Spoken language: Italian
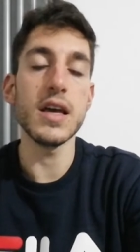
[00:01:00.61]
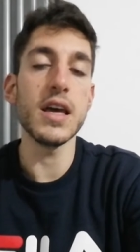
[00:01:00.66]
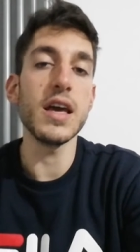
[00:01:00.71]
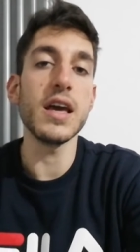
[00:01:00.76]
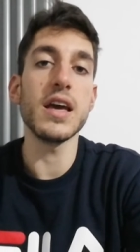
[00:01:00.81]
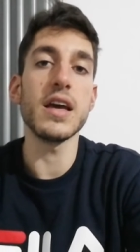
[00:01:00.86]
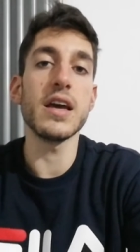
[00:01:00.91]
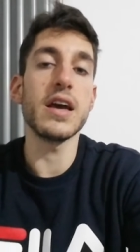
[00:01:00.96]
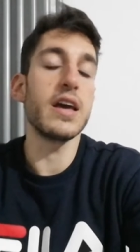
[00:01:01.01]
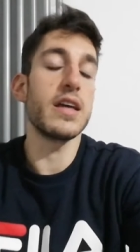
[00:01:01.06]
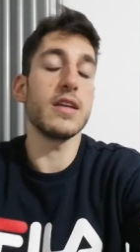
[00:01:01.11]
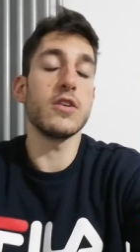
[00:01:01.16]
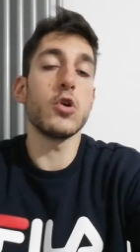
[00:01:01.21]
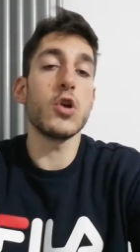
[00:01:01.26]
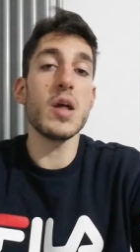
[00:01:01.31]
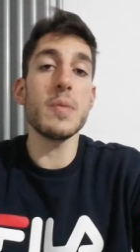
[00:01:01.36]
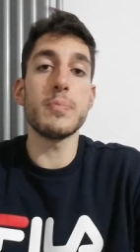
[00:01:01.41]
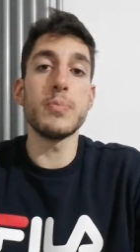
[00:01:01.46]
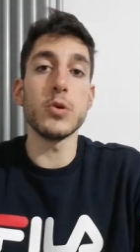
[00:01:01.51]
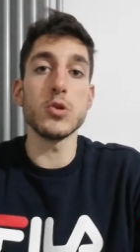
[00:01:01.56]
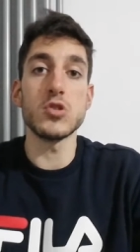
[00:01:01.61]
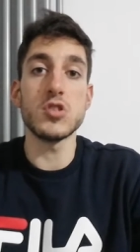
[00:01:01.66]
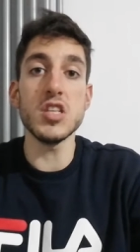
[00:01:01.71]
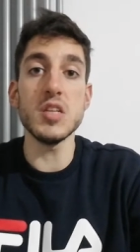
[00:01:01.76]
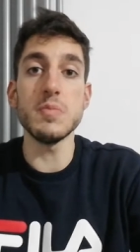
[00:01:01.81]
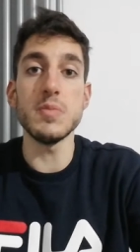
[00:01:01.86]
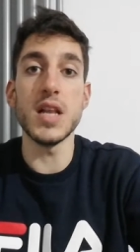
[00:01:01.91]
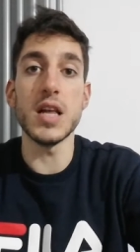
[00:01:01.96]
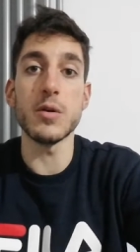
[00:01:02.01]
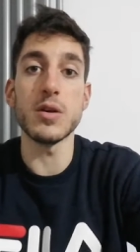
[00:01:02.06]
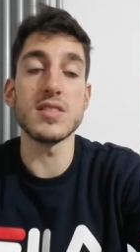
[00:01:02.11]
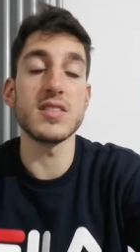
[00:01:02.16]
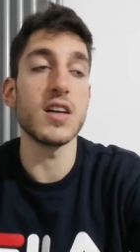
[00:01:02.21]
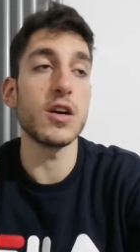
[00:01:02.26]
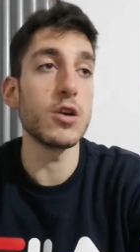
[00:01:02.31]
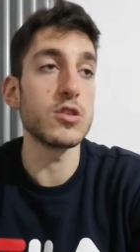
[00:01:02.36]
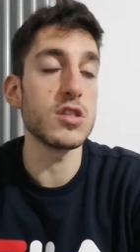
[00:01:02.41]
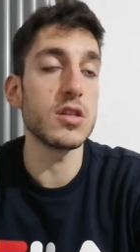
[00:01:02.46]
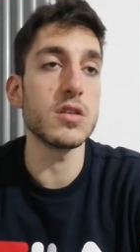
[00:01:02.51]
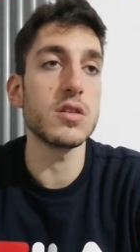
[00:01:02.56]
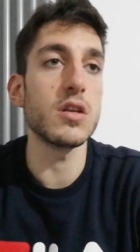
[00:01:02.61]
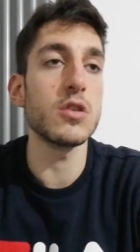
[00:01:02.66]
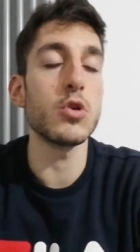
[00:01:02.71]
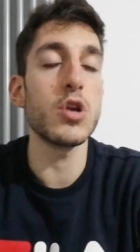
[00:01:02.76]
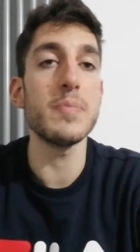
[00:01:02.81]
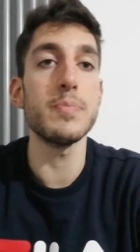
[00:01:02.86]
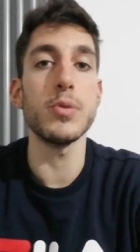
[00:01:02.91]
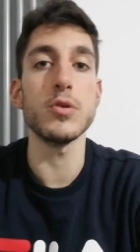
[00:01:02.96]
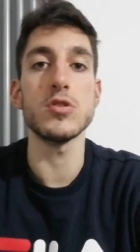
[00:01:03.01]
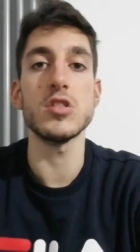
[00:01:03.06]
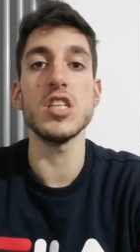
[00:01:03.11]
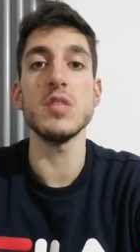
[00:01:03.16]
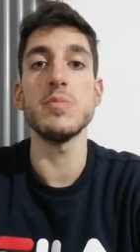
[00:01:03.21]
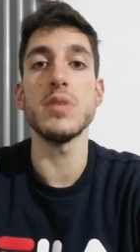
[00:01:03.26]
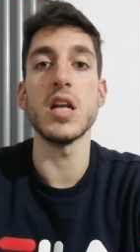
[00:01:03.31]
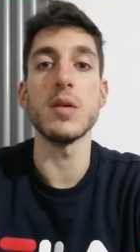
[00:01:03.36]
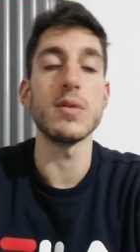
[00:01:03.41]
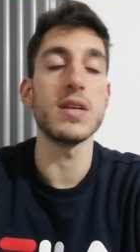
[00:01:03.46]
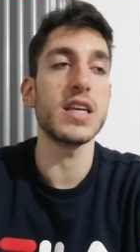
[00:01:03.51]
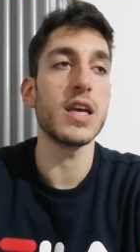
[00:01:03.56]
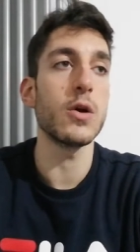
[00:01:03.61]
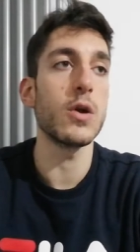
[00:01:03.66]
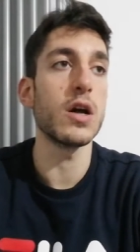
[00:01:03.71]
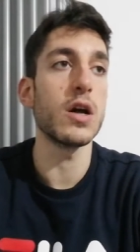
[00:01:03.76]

E non è possibile questa cosa, non è possibile perché è